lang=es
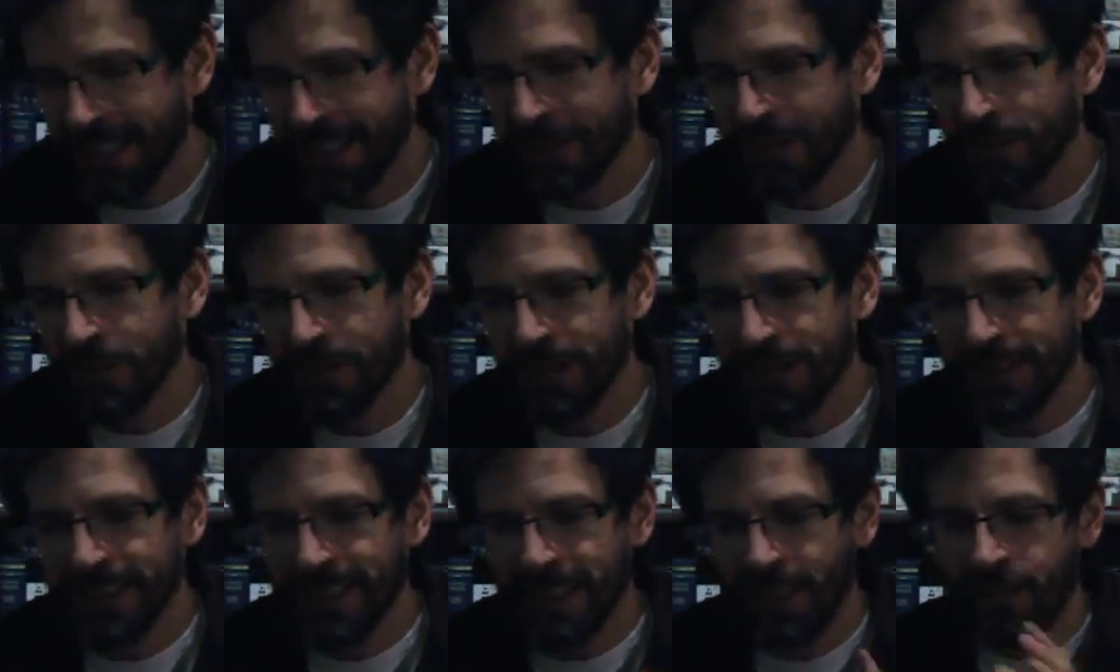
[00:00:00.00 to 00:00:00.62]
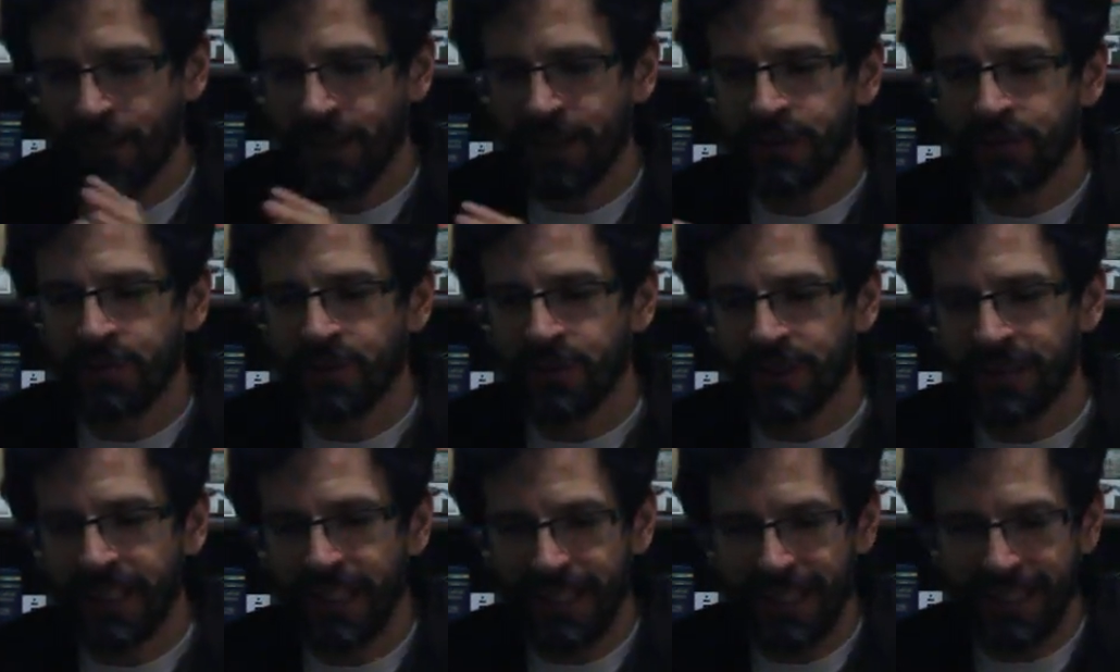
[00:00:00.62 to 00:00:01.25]
Entonces, ¿qué es lo que
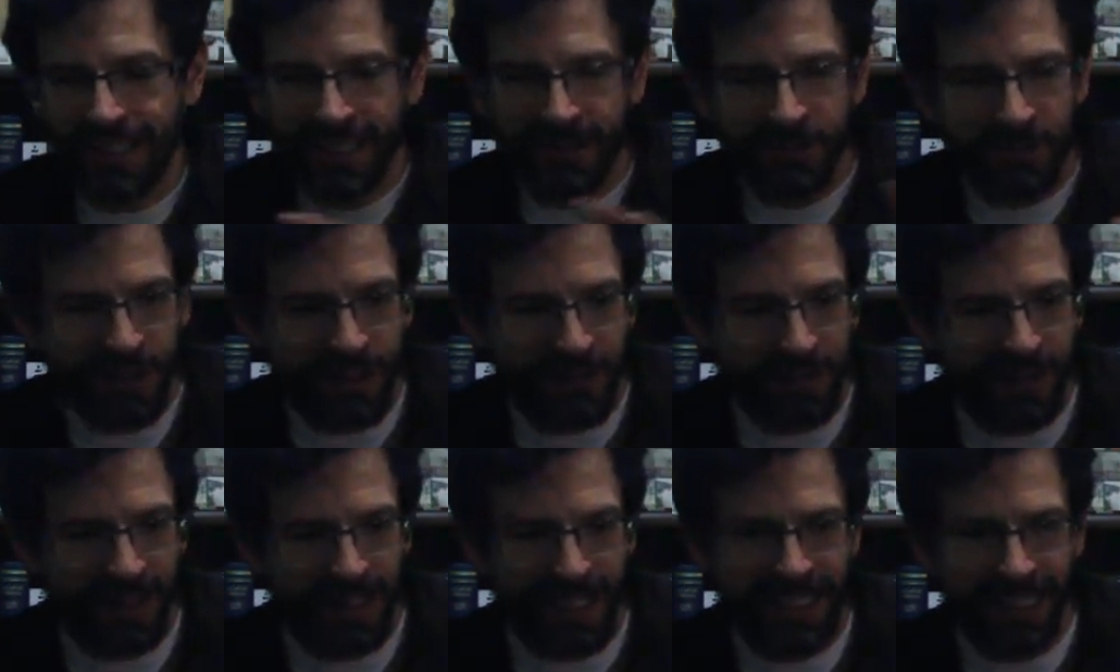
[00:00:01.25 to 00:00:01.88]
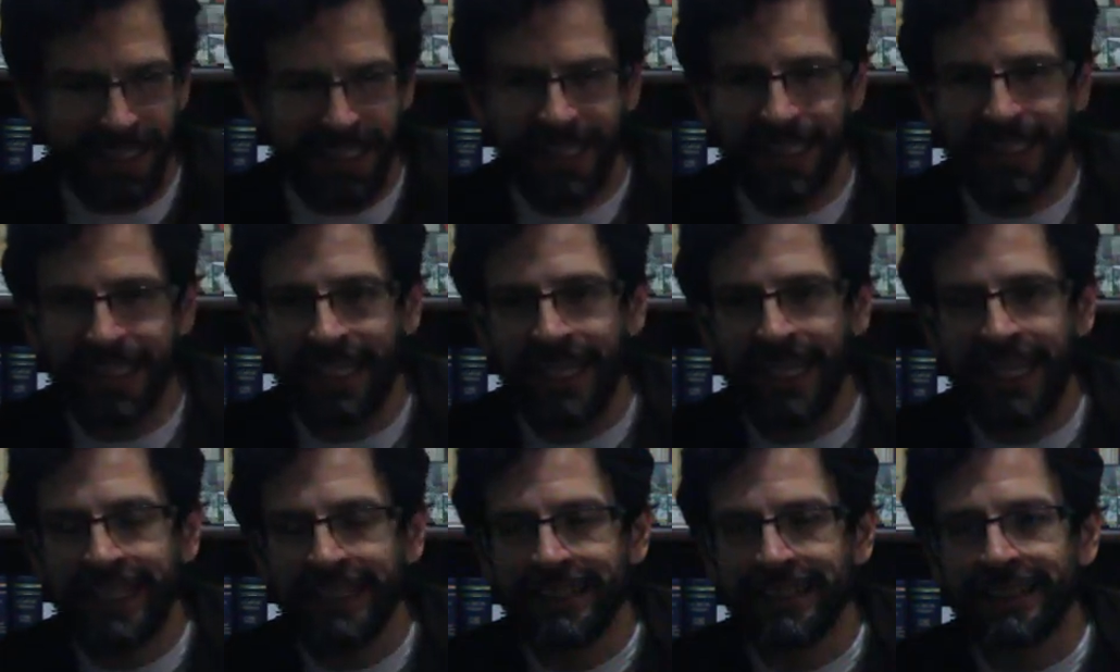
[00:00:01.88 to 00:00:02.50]
sucede? Eso es mecánica
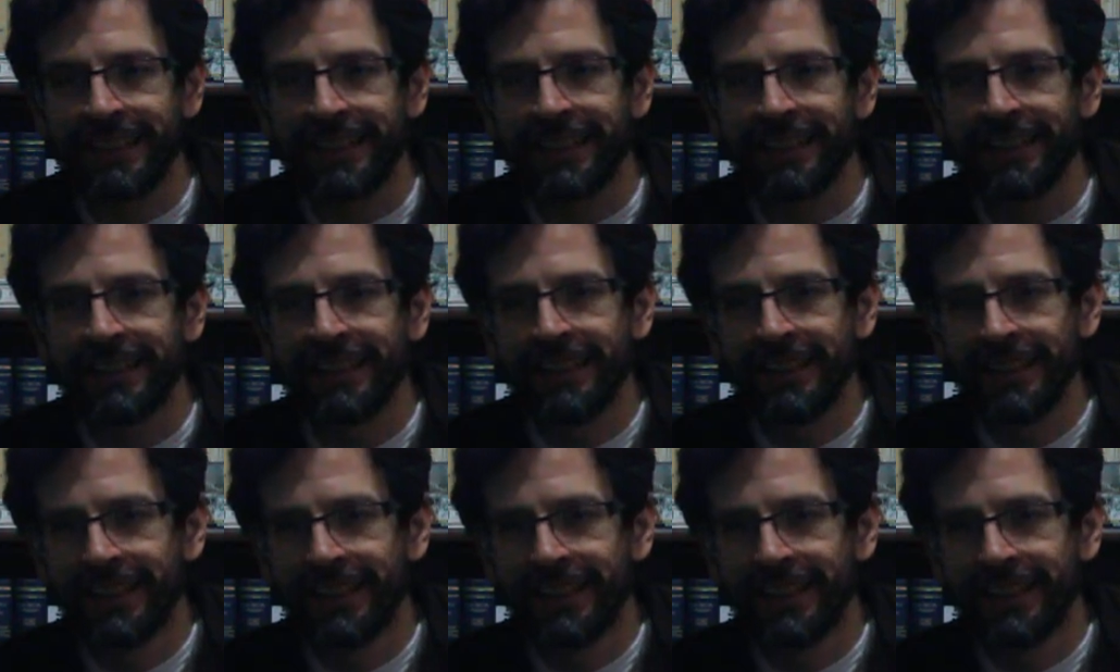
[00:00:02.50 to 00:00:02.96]
clásica